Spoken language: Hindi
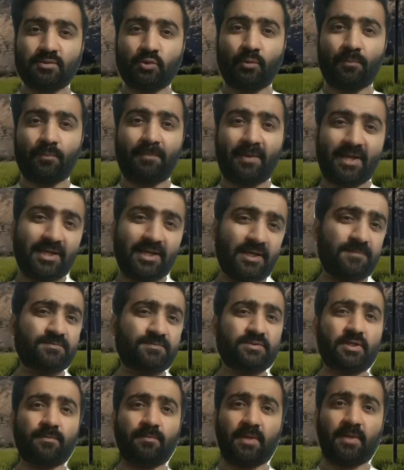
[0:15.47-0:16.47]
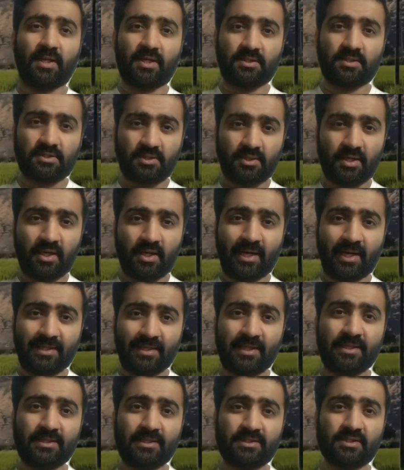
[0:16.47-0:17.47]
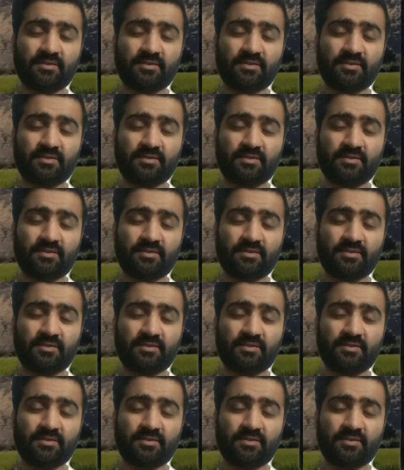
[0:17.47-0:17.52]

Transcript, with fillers: को पहला अपसेट मिला था आयरलैंड की